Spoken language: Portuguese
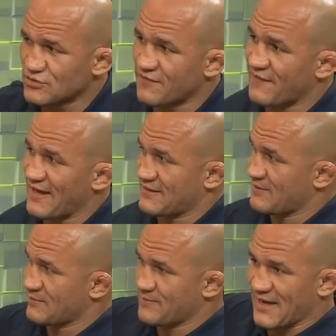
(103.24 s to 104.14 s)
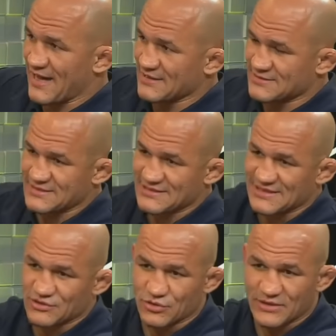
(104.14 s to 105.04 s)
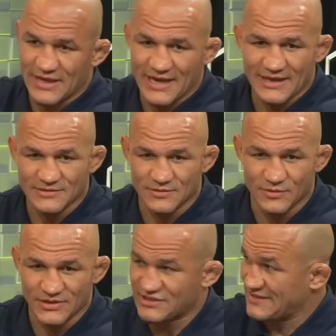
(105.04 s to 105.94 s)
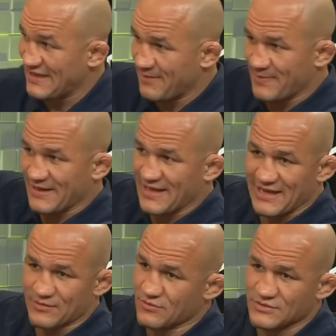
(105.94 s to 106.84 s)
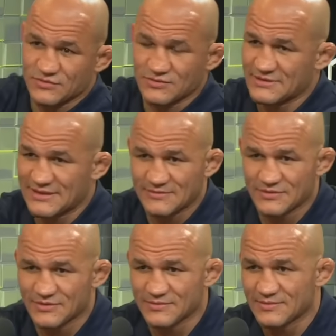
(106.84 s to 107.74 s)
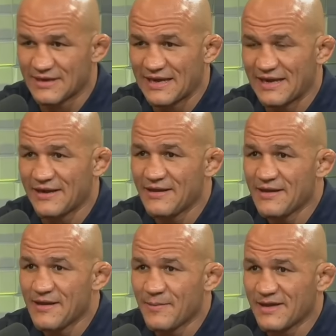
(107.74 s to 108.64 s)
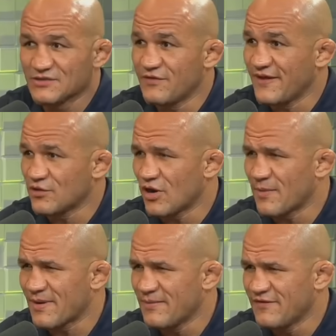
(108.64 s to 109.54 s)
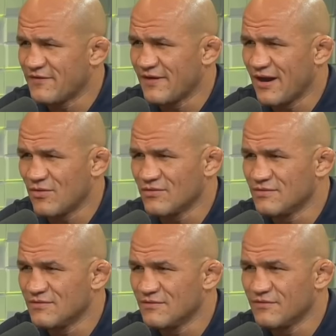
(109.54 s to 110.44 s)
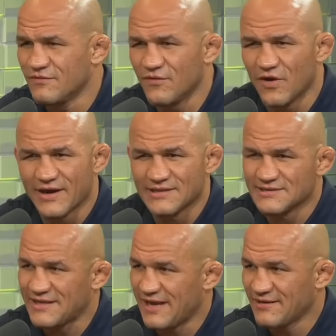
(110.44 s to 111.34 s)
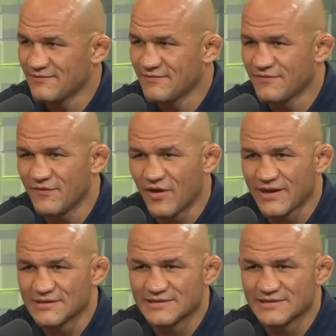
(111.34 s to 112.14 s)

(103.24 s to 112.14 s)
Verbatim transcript: do que fale, tem caras sensacionais, o Stipe lá, coisa, tudo, tá, tudo a galera. Mas o Fedor, pra ah, mim, foi algo puta, fora de série. Tô com meu de acordo de